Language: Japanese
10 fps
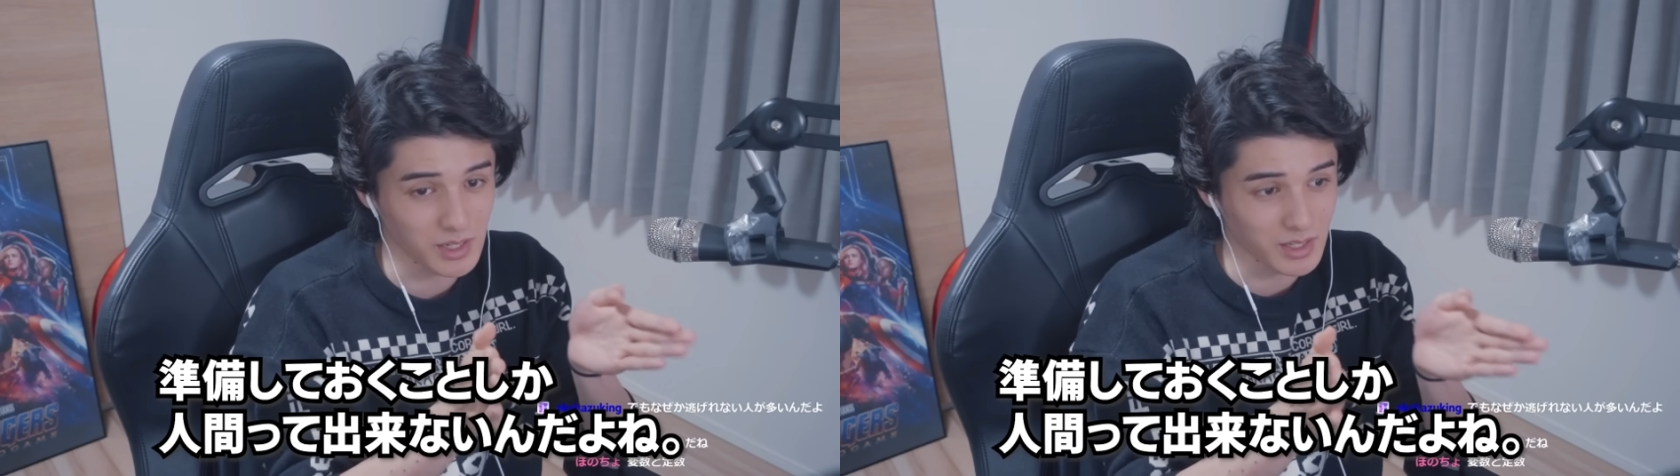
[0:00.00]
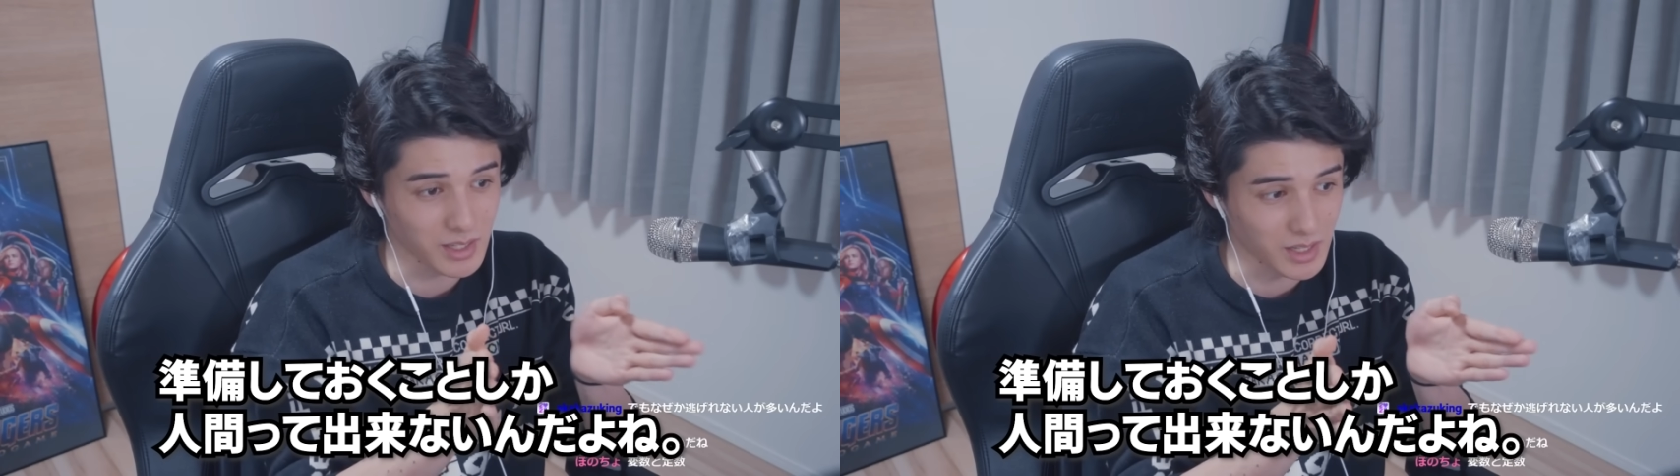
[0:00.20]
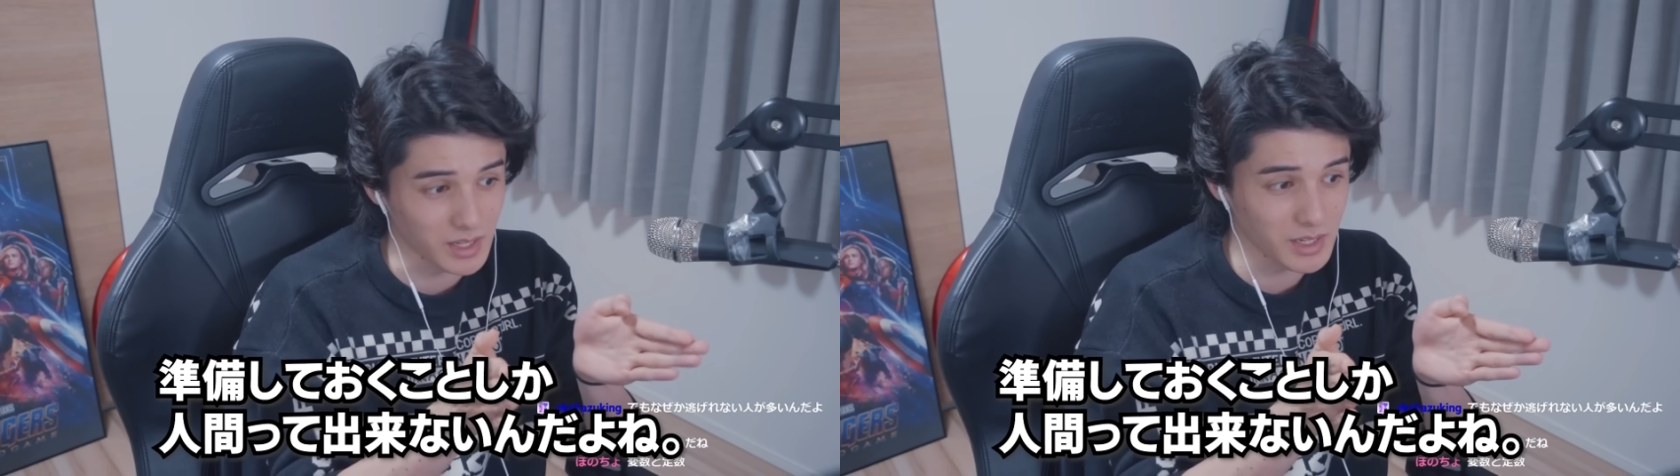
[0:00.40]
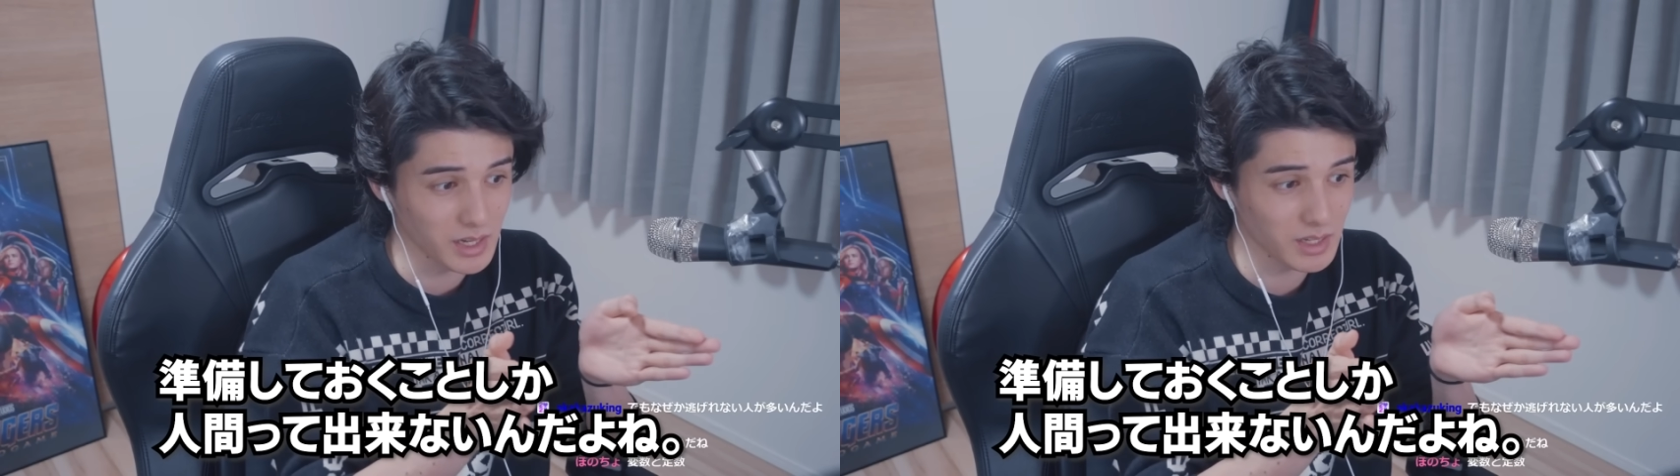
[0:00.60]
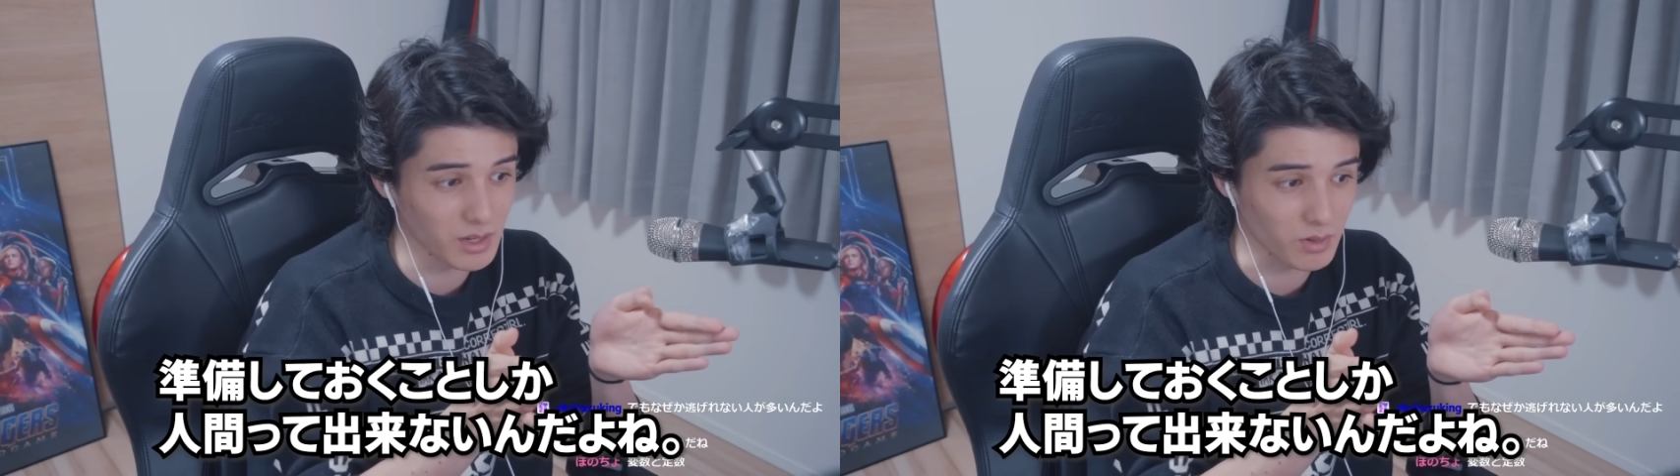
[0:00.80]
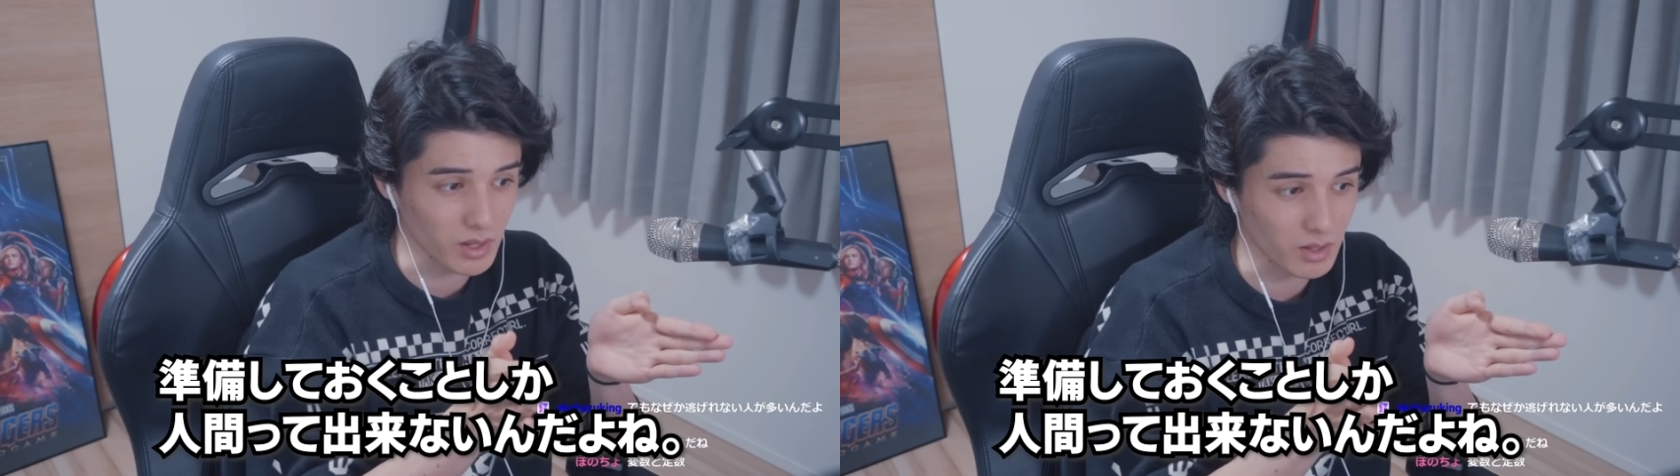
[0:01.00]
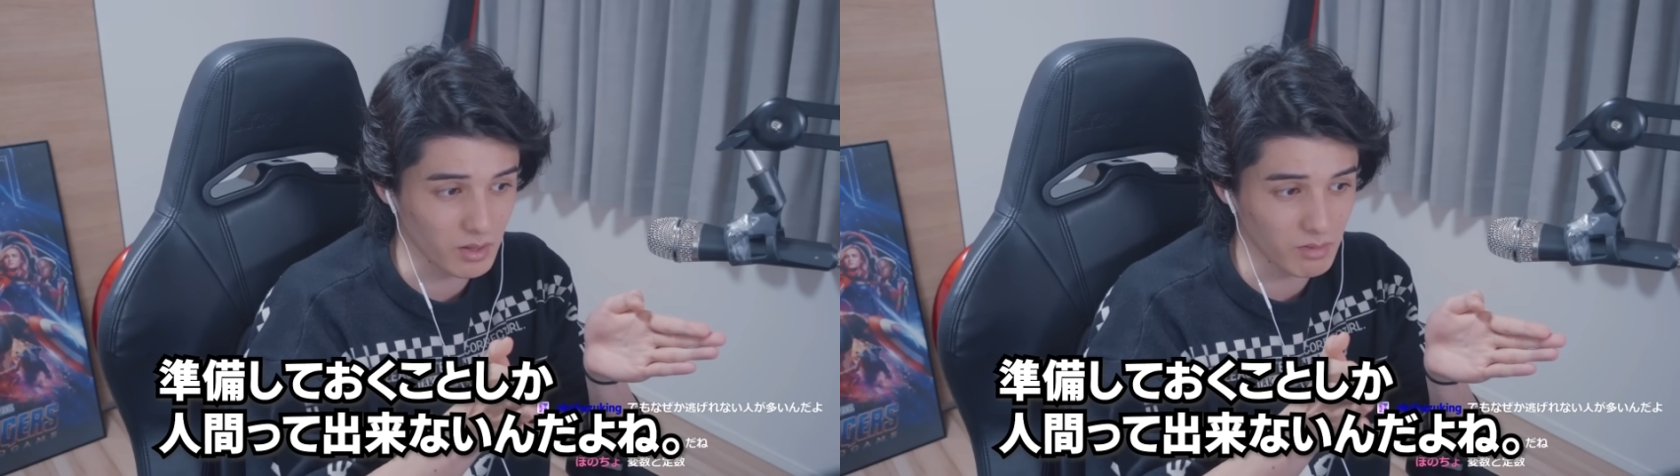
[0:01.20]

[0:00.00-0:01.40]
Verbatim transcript: 間ってできないんだよね。